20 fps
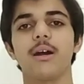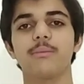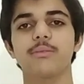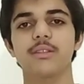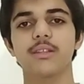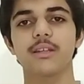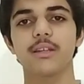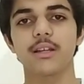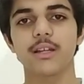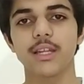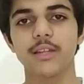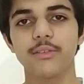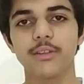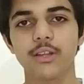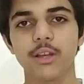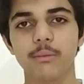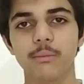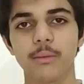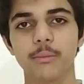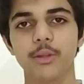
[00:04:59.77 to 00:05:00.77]
आपसे अगली
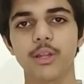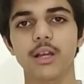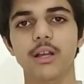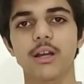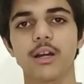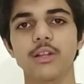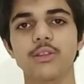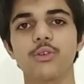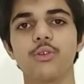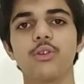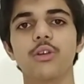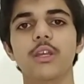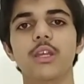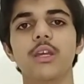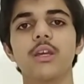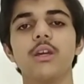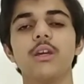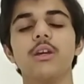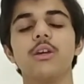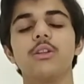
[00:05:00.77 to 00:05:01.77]
वीडियो में मुलाकात
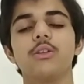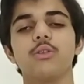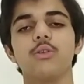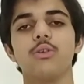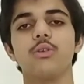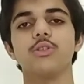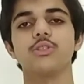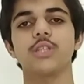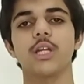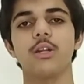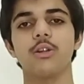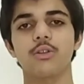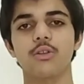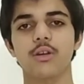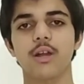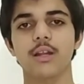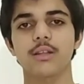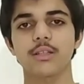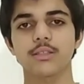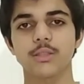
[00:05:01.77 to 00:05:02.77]
होगी तो चैनल
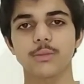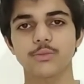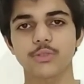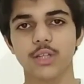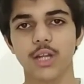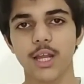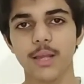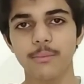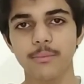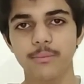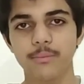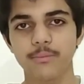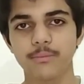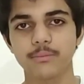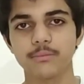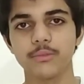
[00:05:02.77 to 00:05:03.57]
को कर दें सब्सक्राइब